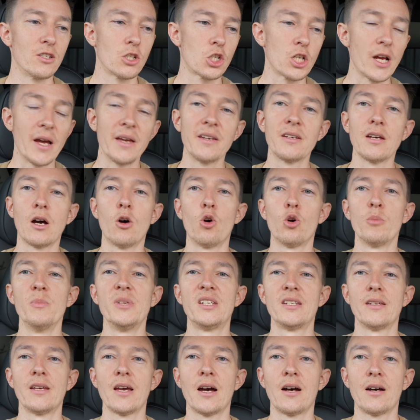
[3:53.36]
scheint auch
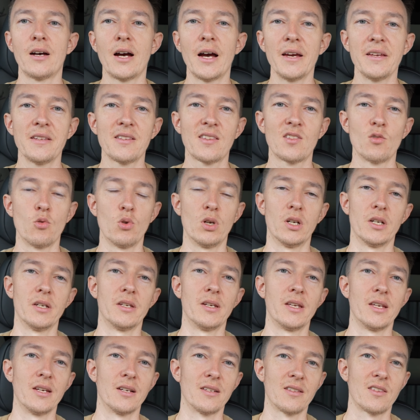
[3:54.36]
mit der Heizung
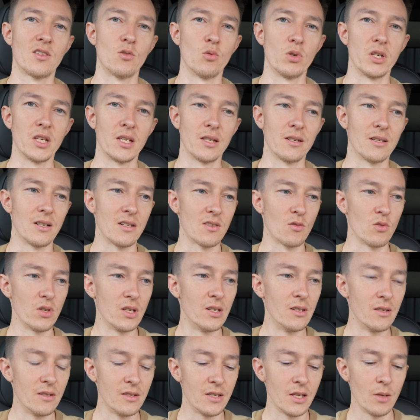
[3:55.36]
einherzugehen. Also
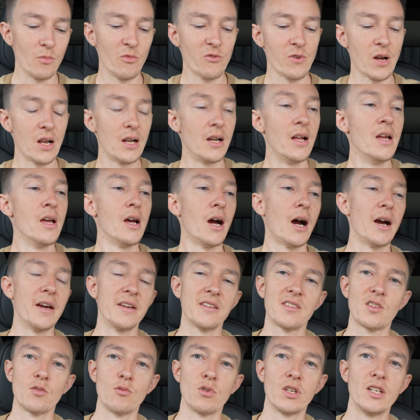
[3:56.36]
in dem Fall
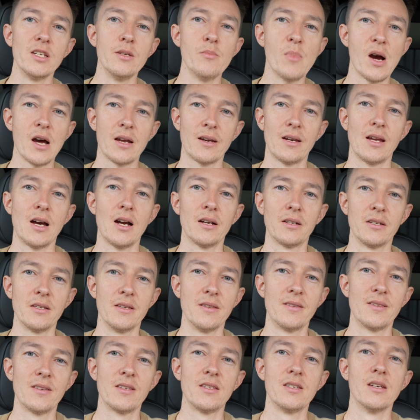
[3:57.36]
Heizung, Klimaanlage
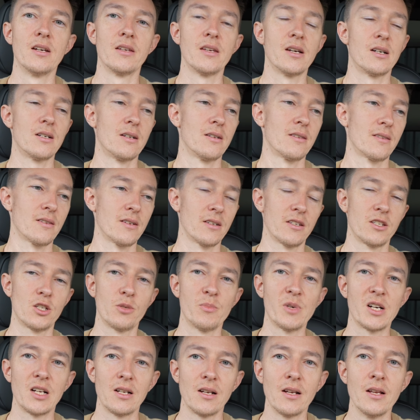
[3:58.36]
ist hier ja, sage
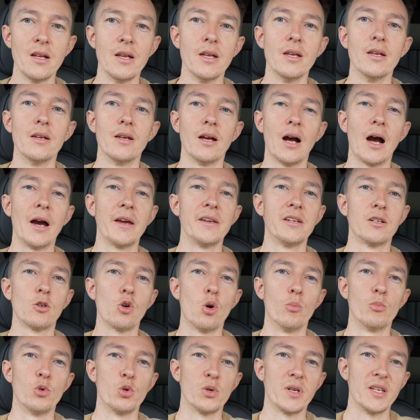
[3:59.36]
ich mal, eine
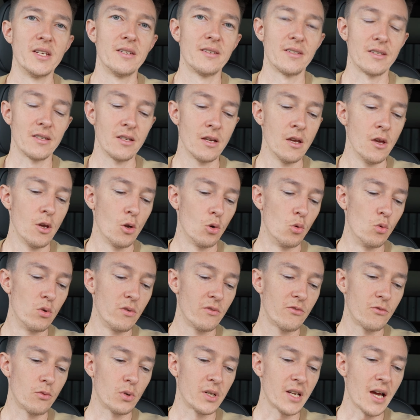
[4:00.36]
Komponente.
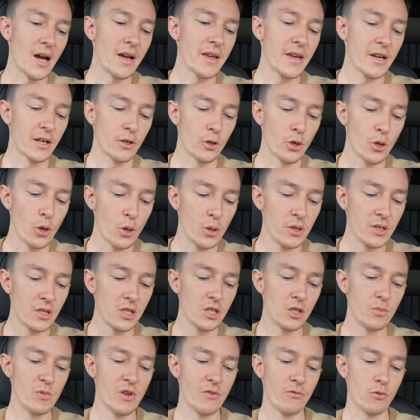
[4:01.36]
Und von daher könnte
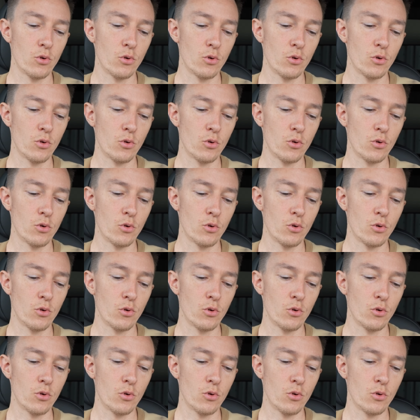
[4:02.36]
ich mir